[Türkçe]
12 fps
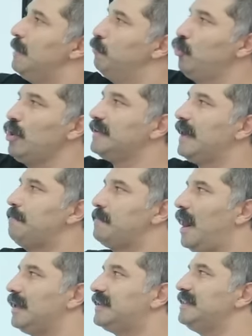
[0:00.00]

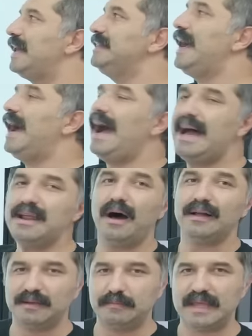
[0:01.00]
Buradan atılan her
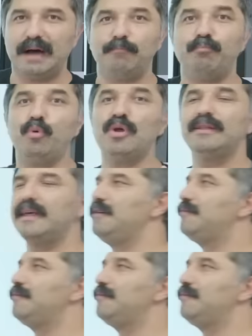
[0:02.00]
adımda burada